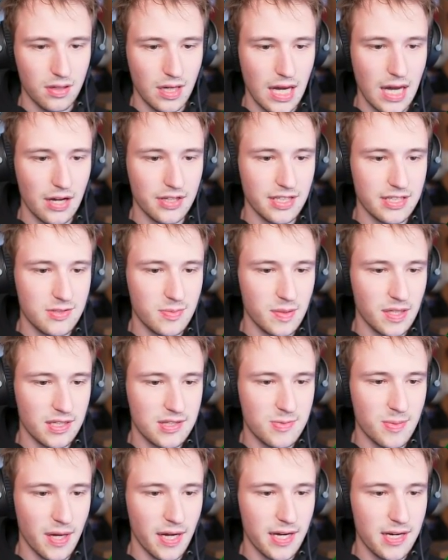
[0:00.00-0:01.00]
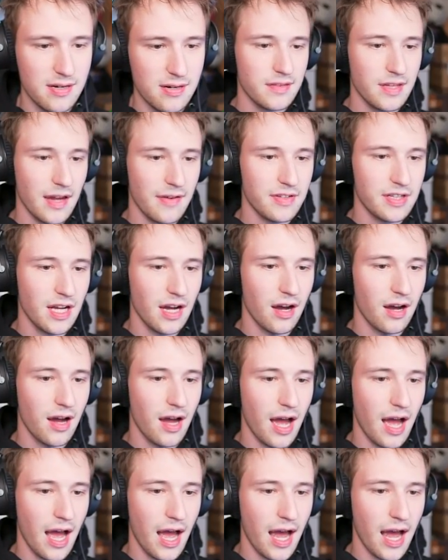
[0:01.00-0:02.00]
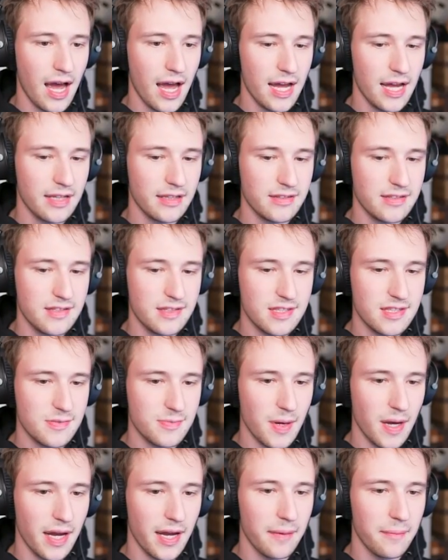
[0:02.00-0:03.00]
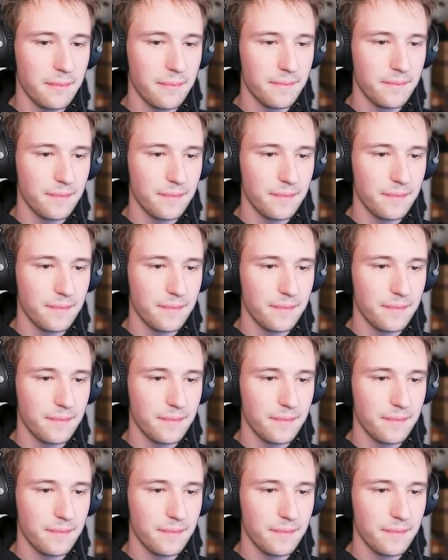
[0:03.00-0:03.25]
Ah, und jetzt wieder zwei. Dann wieder eins, zwei.